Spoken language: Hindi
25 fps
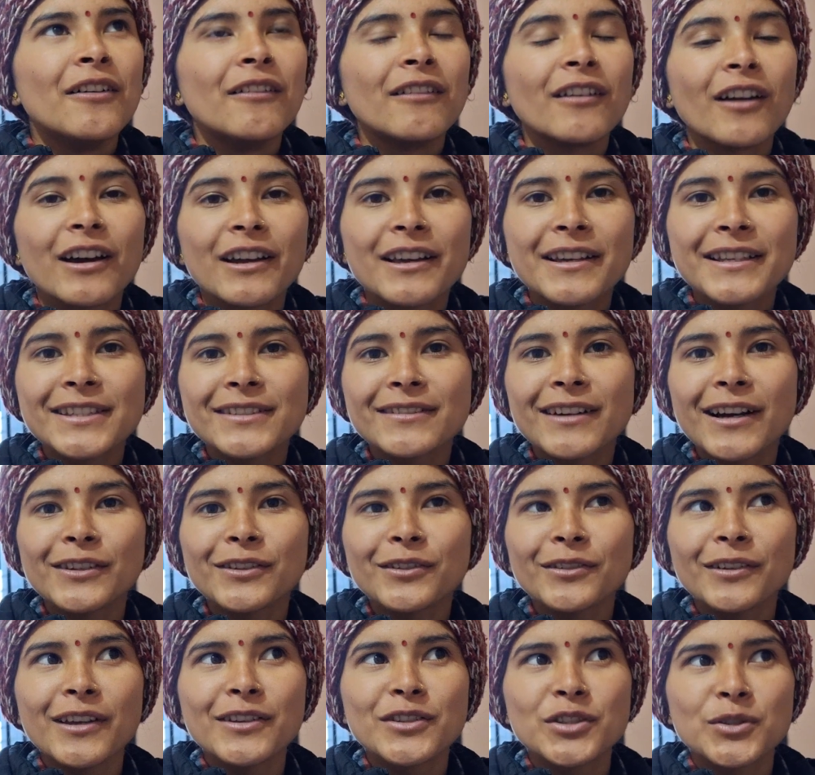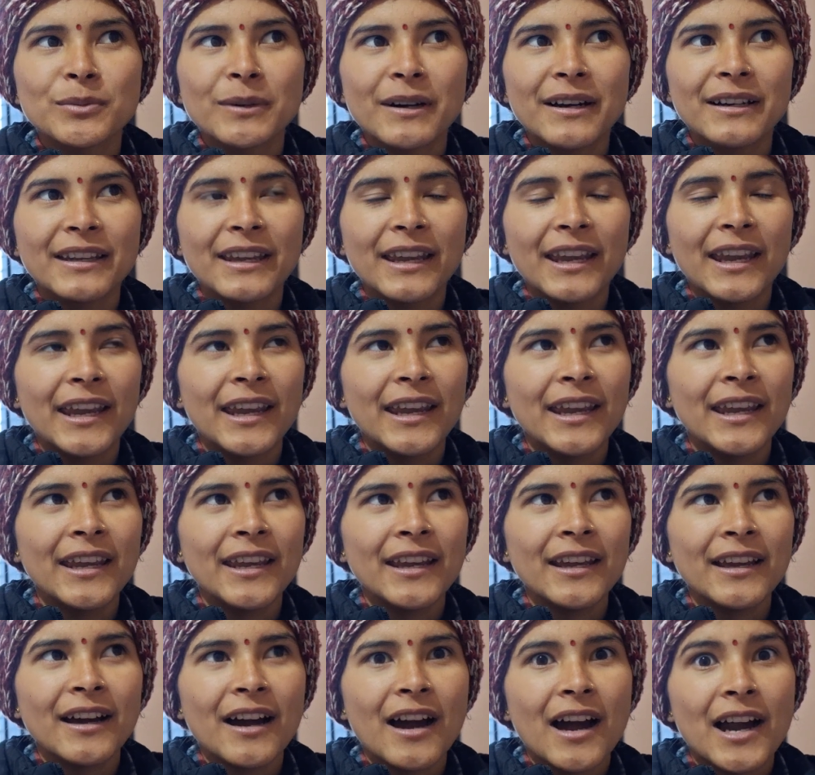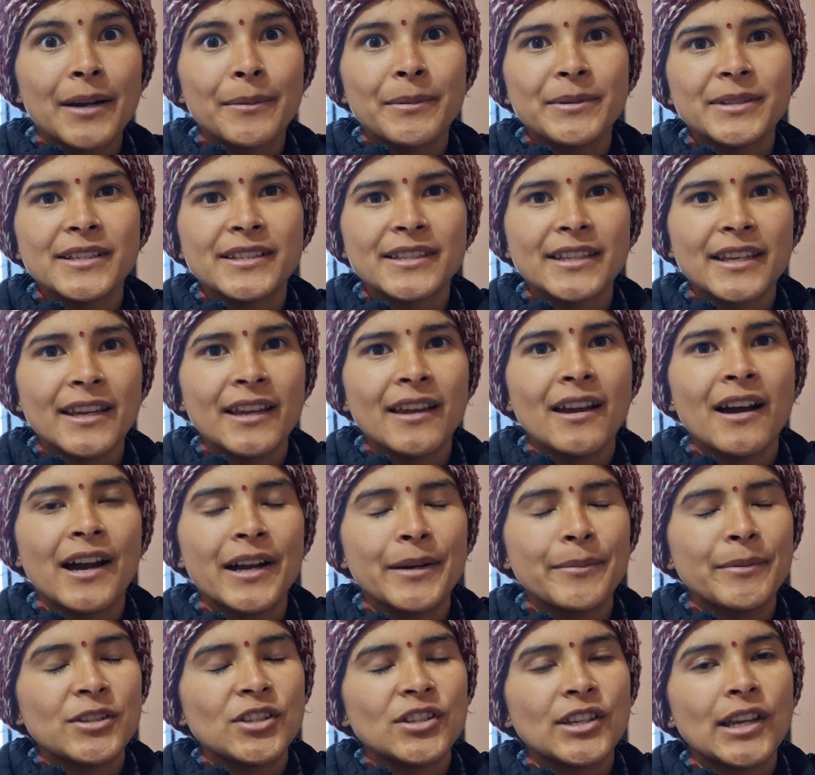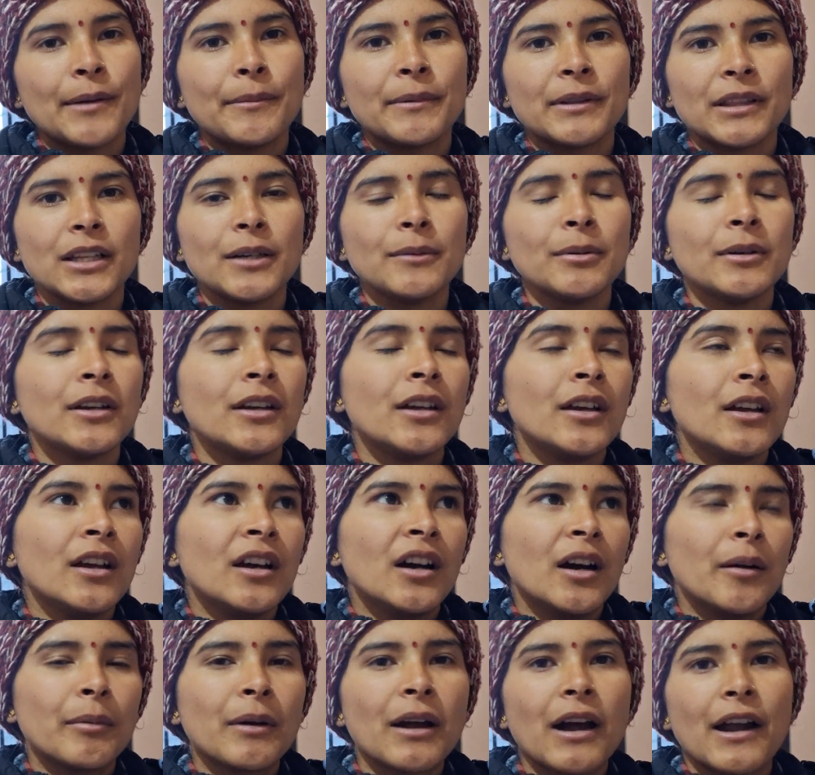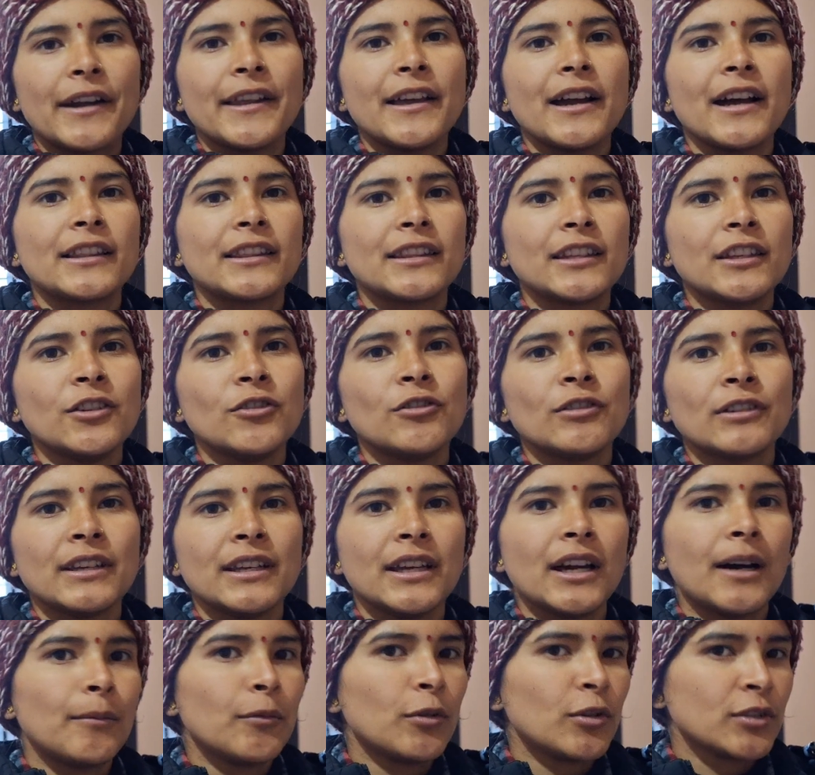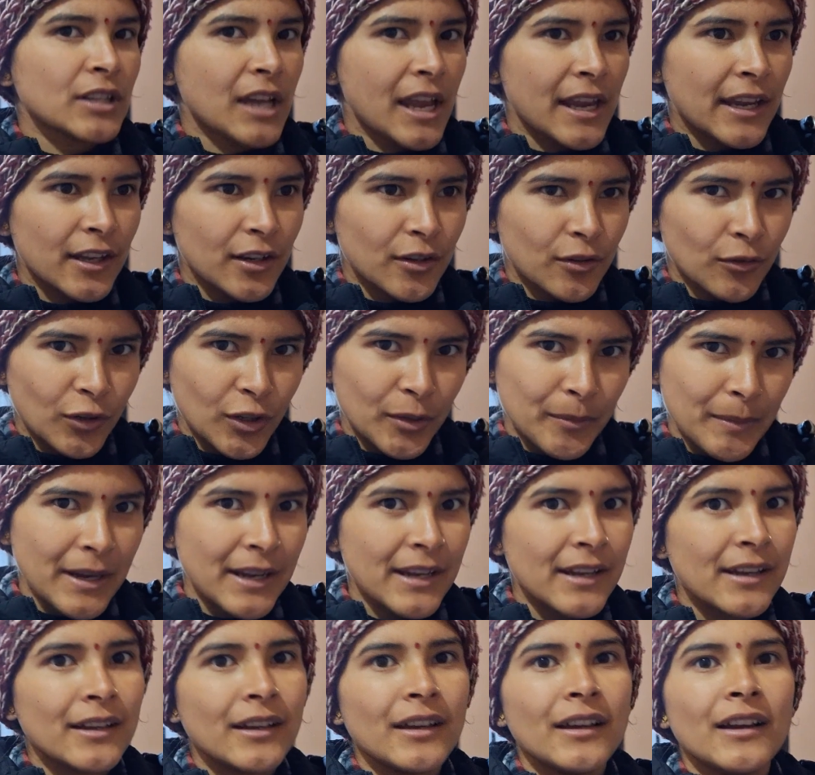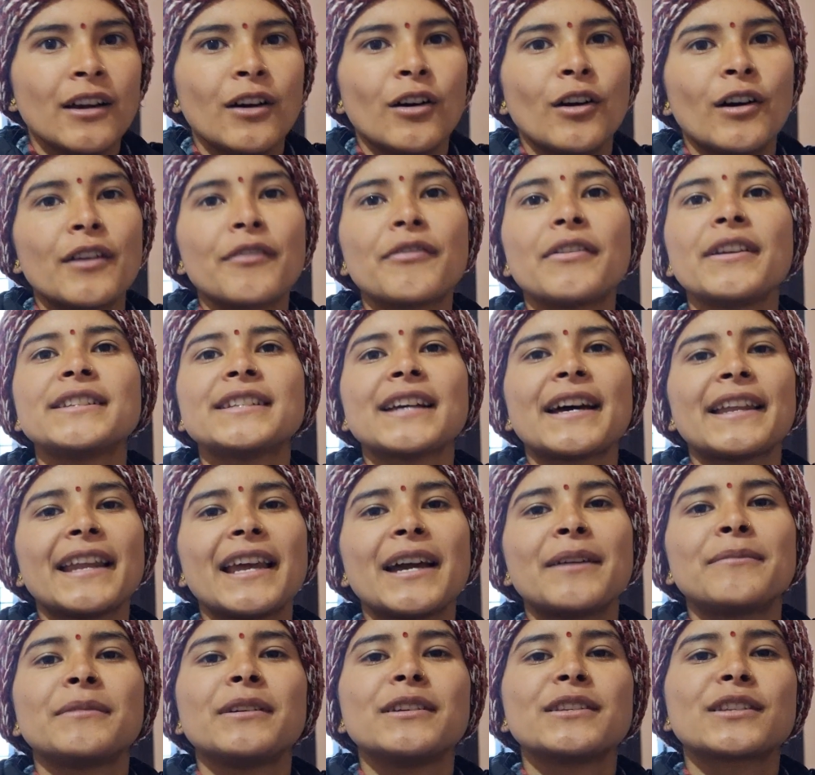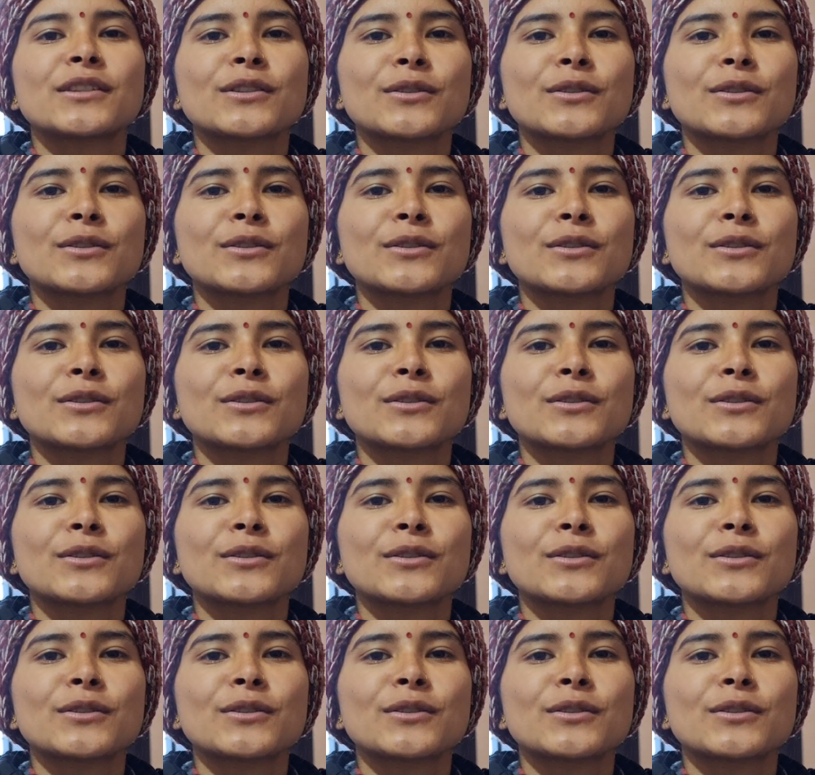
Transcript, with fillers: ब्लॉग की शुरुआत हो रही है सुबह के आठ बजे से आठ बज गया मतलब अब गाड़ी आती होगी हम लोग जाएंगे रोड में और फिर जाना है हमने